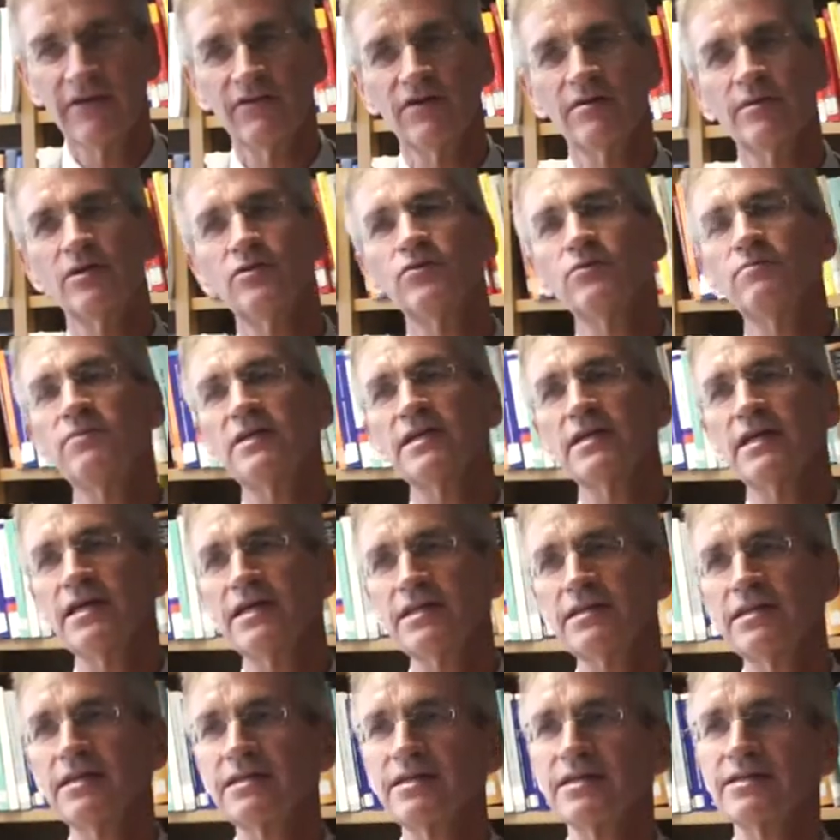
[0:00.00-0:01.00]
Wenn man nun
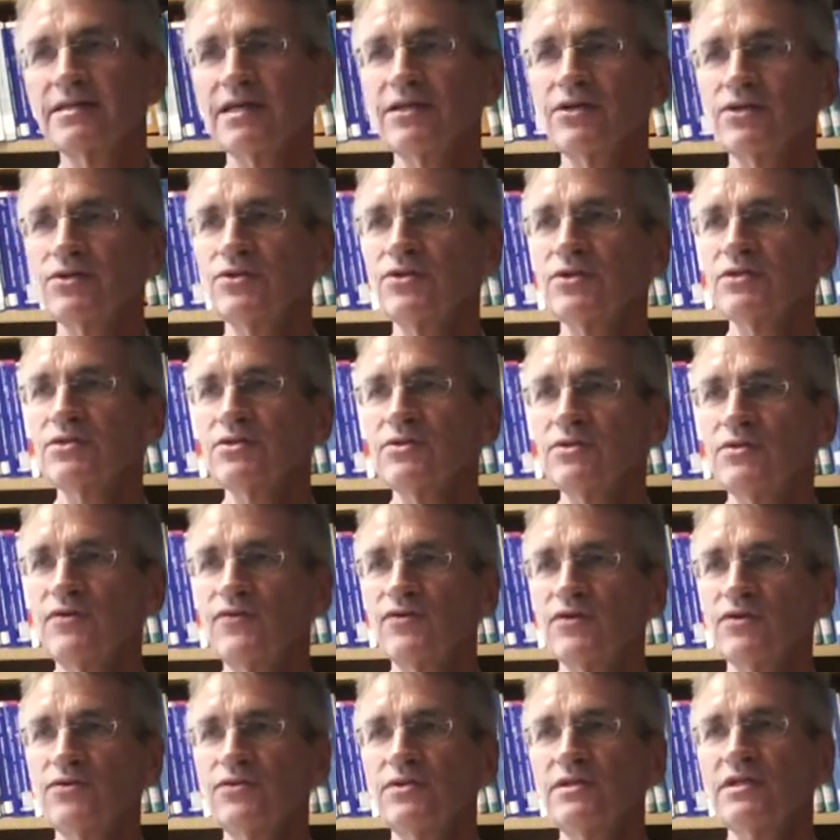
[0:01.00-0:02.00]
betrachtet, dass eine Kürzung
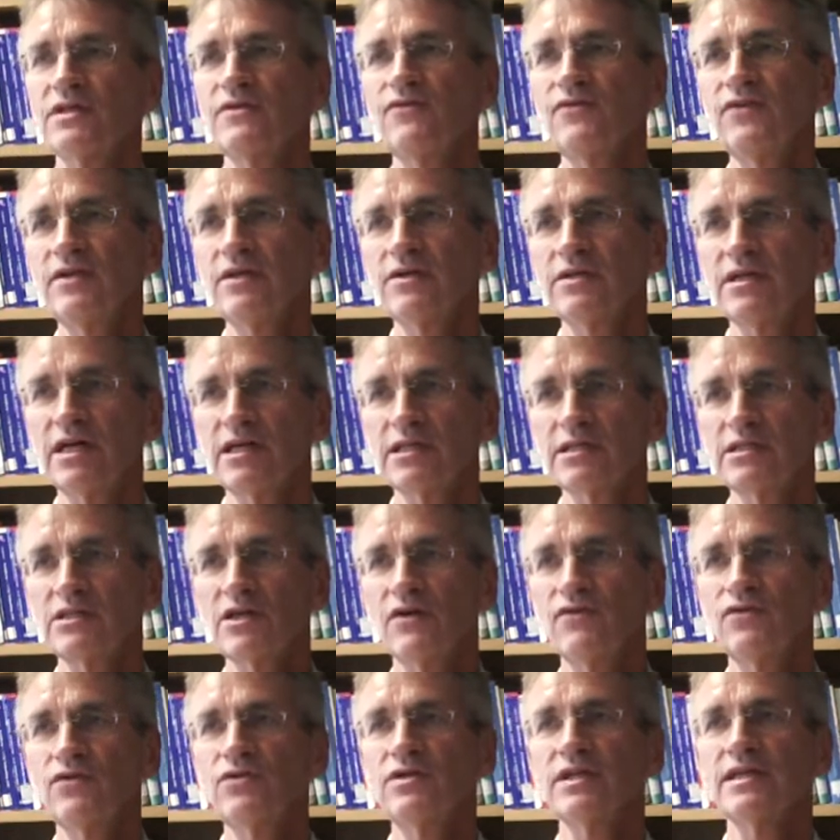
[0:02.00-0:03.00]
von
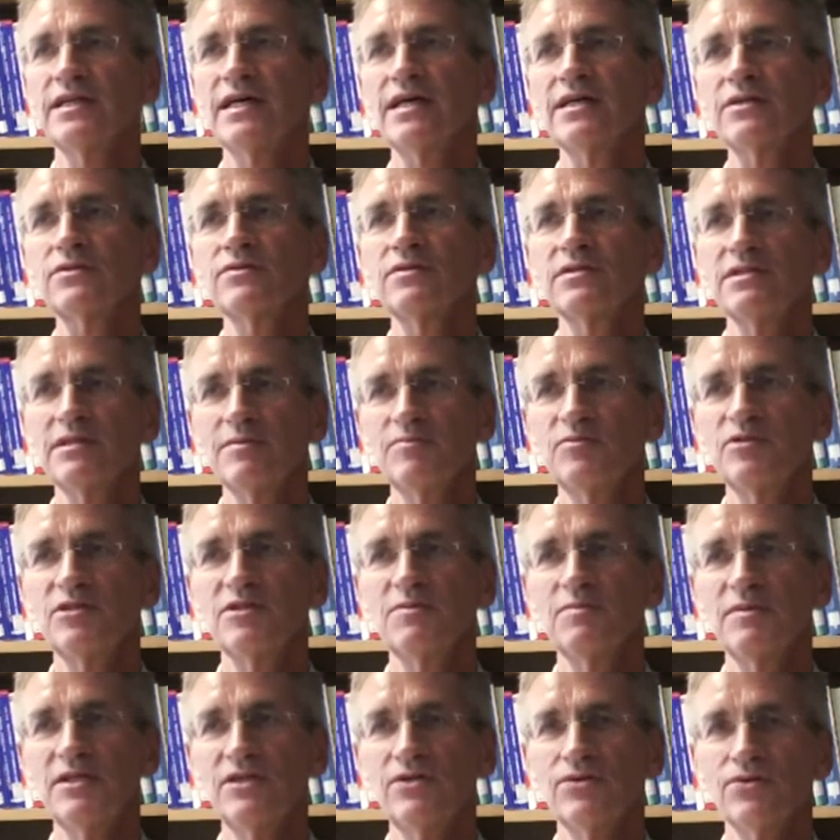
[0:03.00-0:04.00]
184 auf
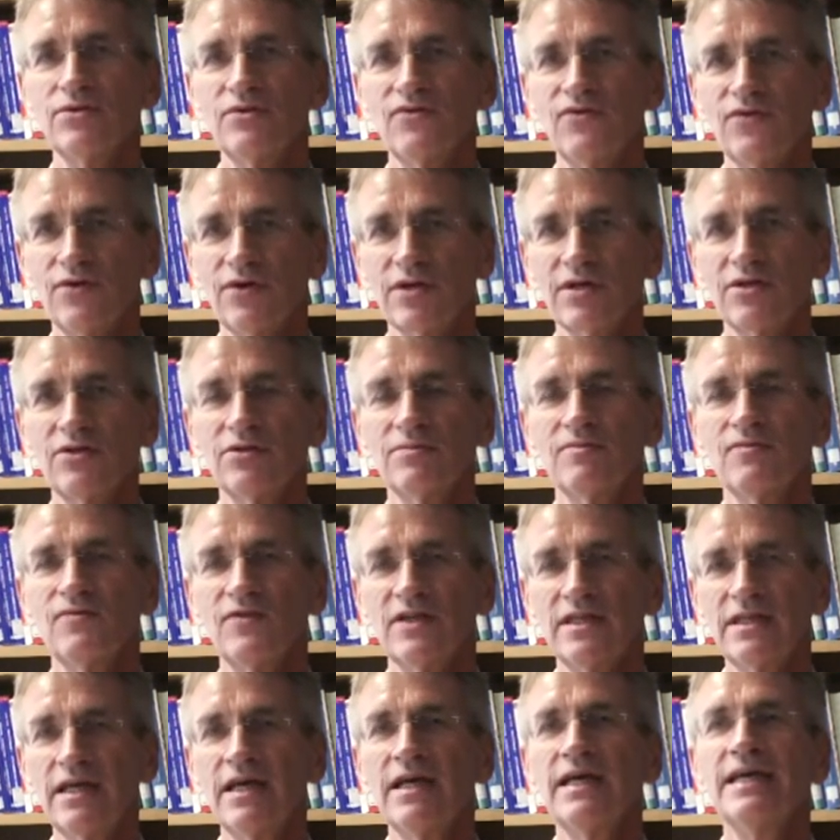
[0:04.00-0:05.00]
178 Millionen vorgenommen
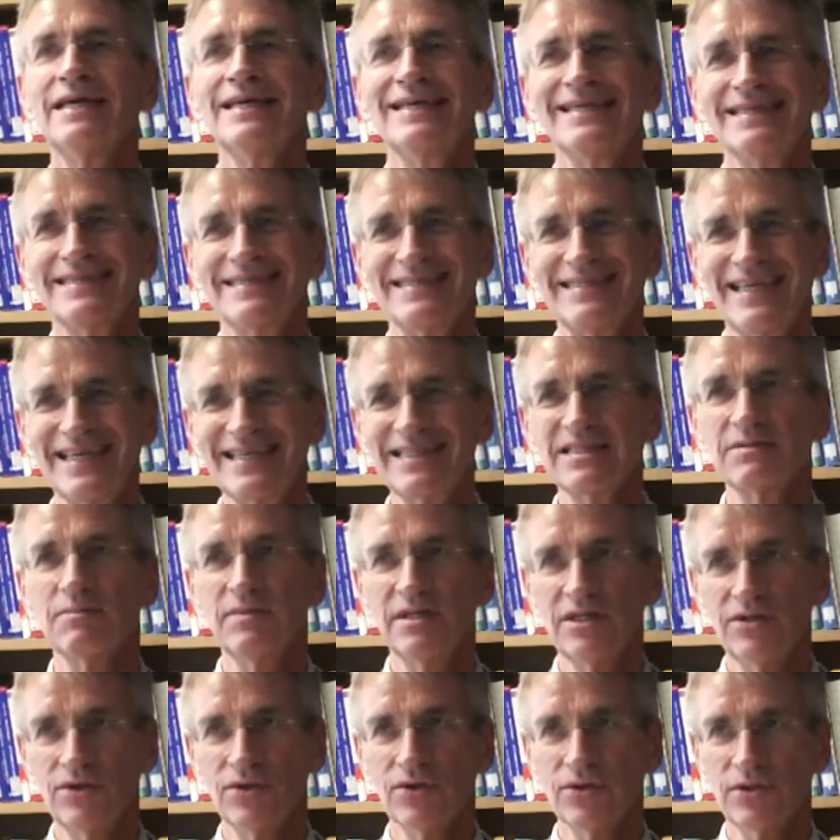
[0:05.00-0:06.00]
wird, 6
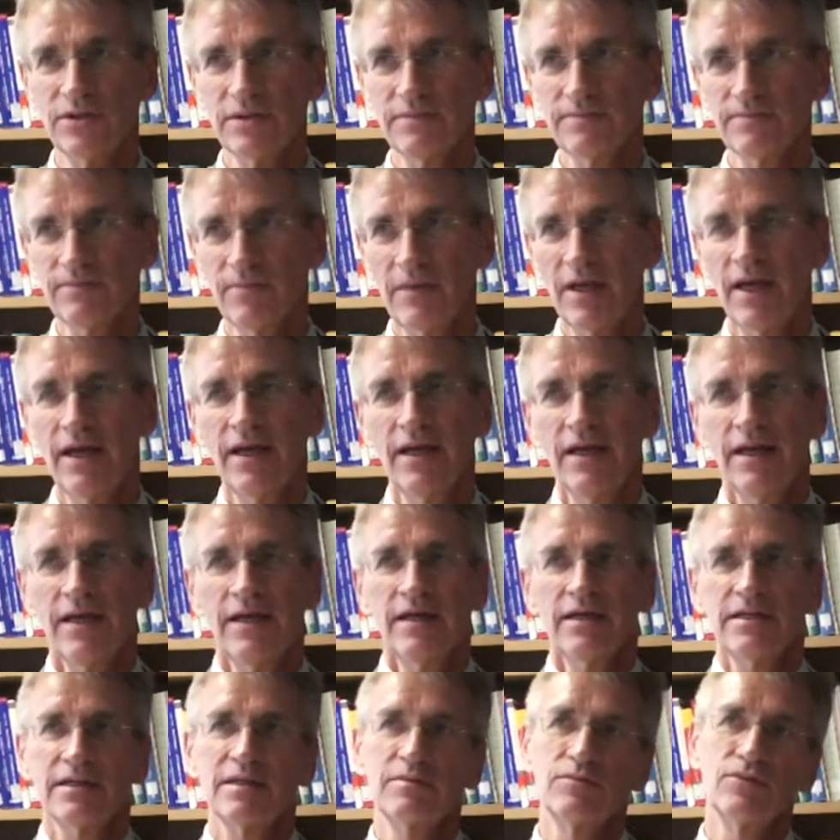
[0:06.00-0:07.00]
Millionen,
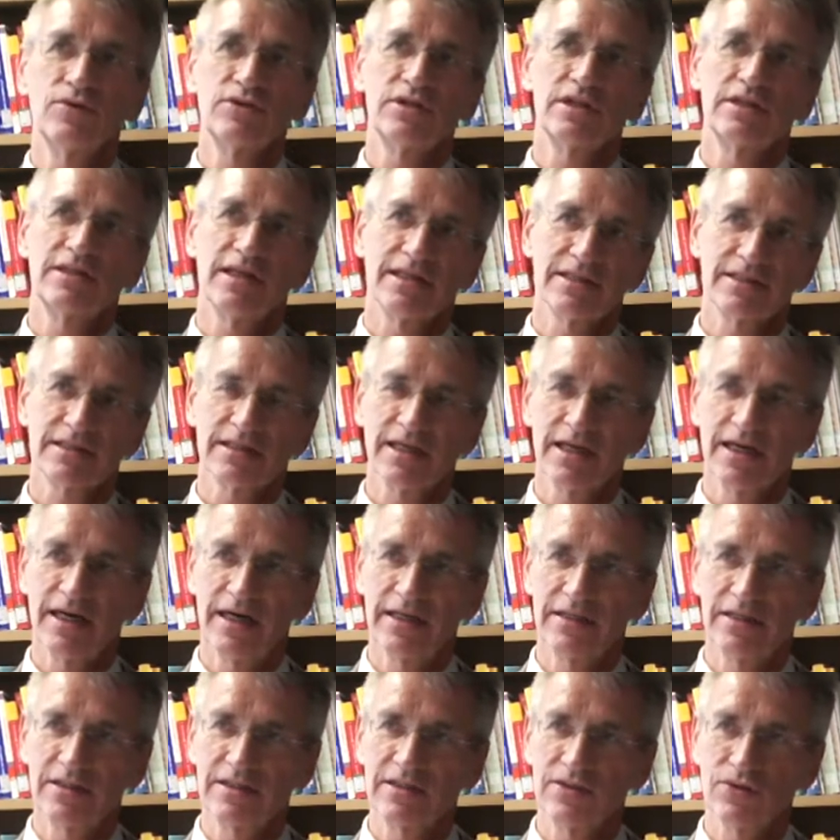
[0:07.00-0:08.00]
dann mutet das
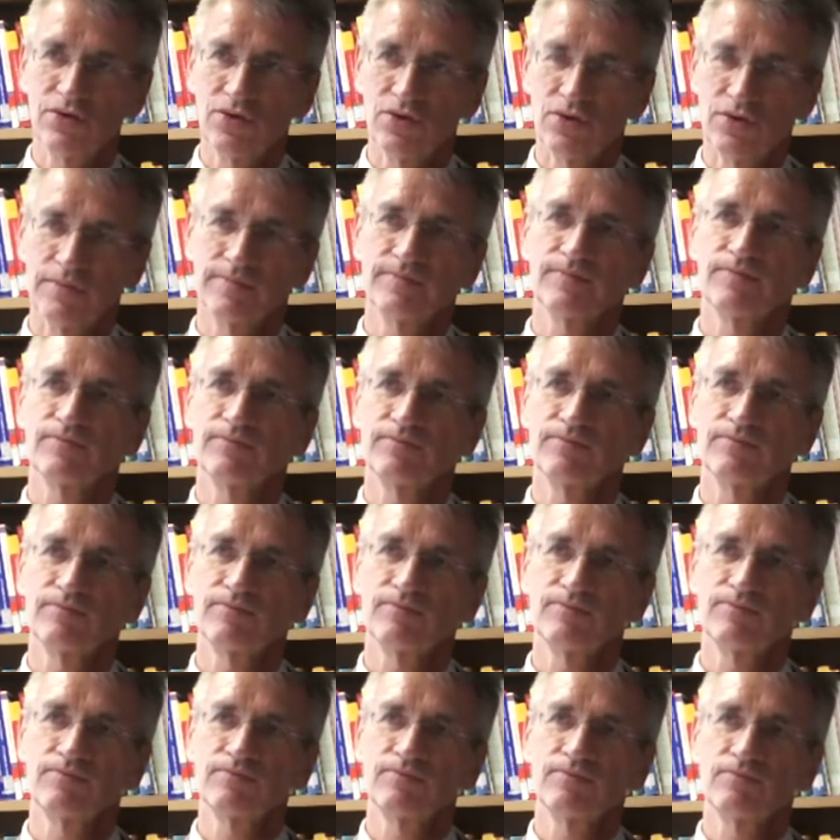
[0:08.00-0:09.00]
geradezu
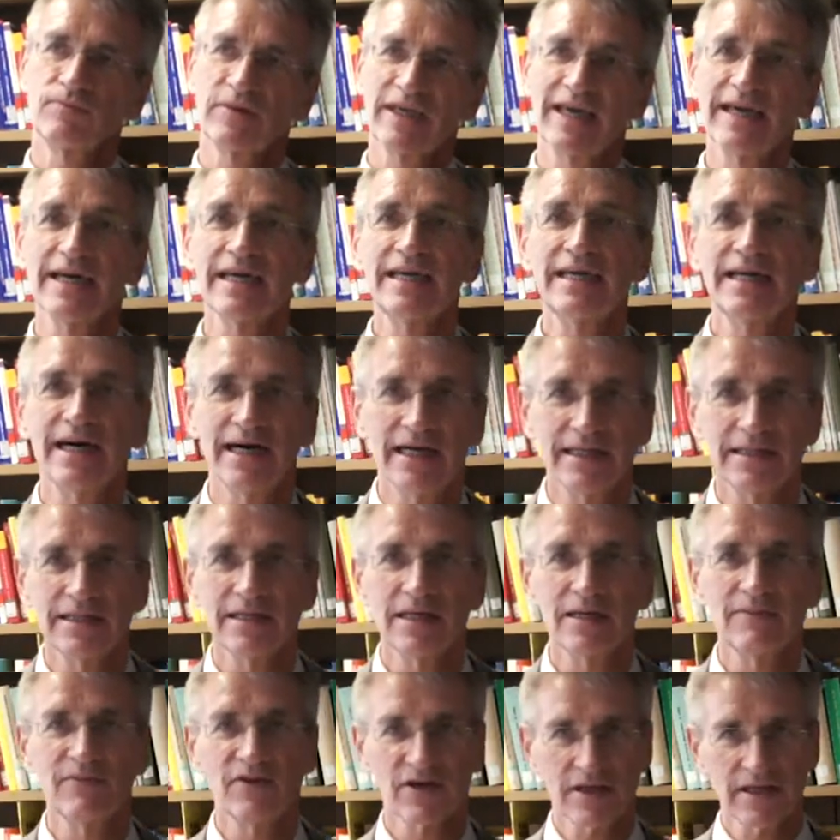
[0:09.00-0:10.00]
gering an
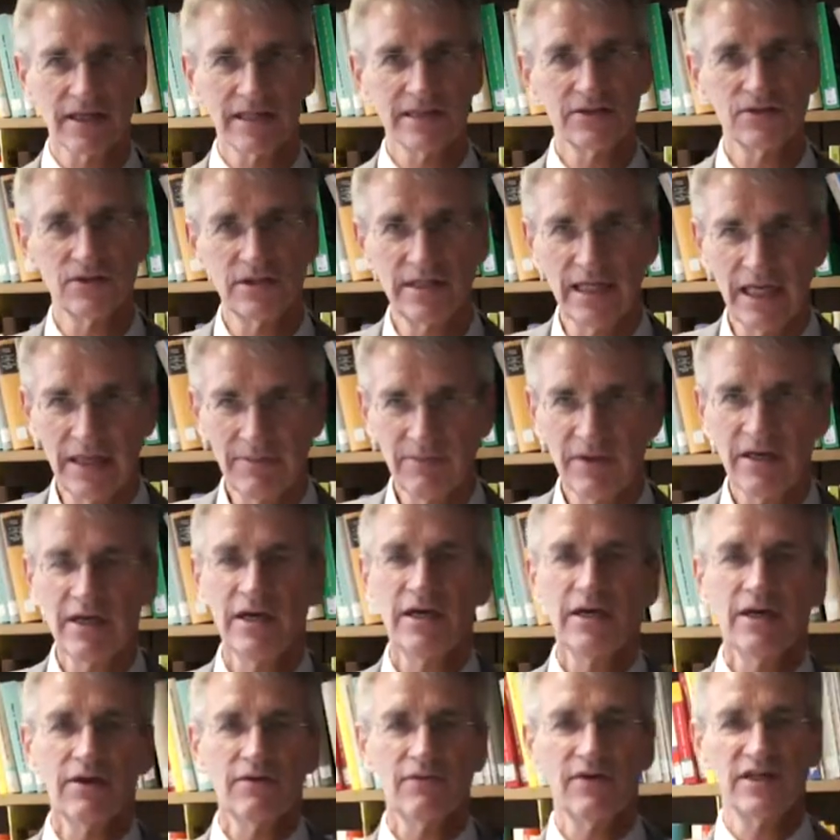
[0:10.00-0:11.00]
im Vergleich zu dem,
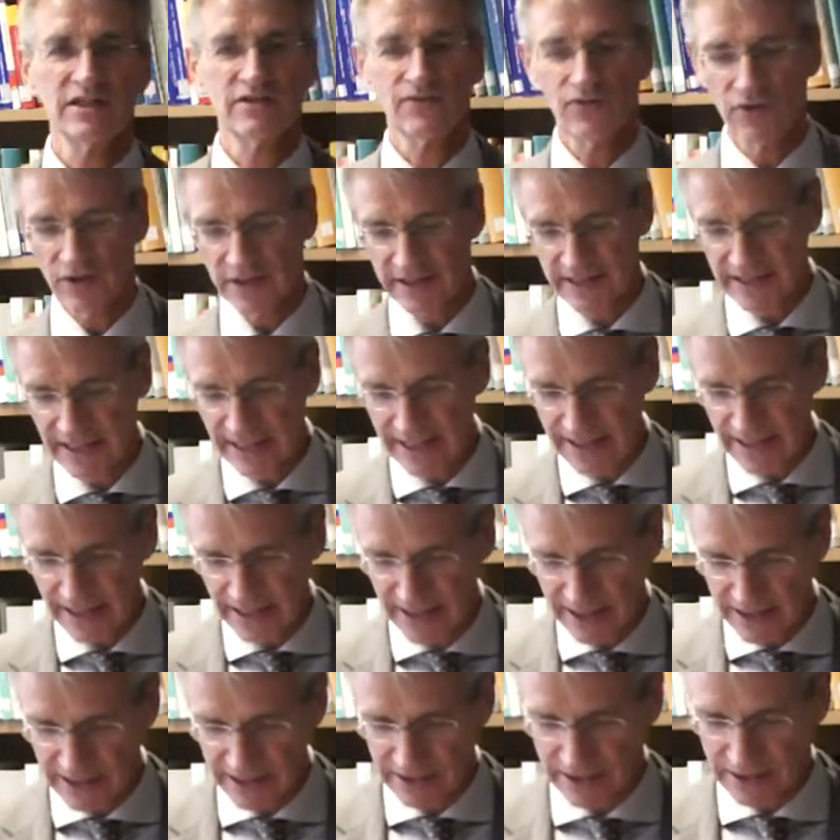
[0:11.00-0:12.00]
was vor zehn
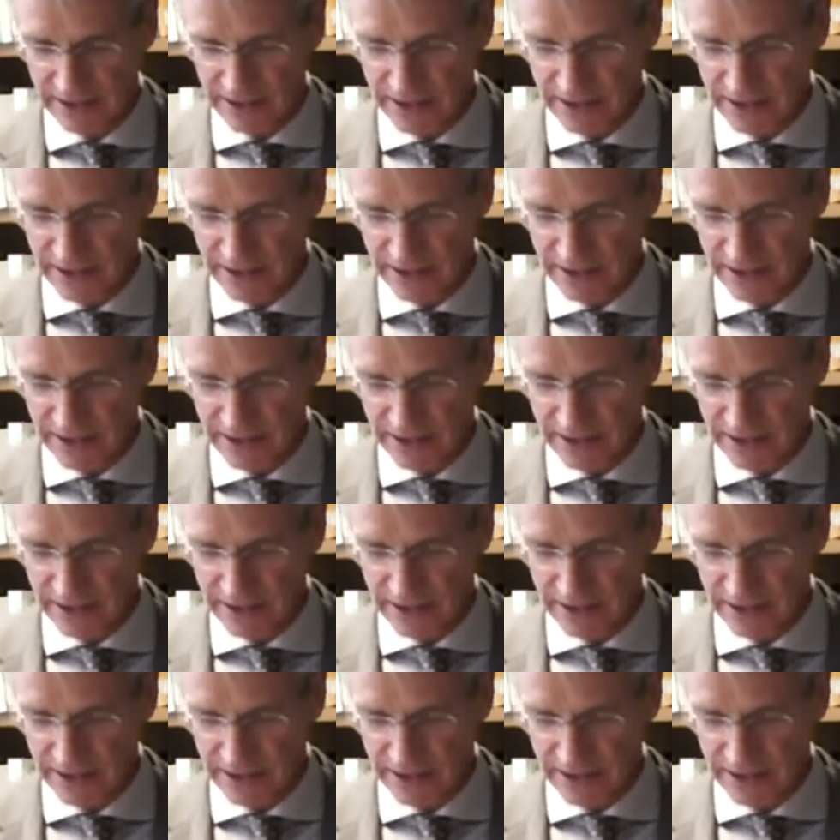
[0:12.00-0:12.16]
Jahren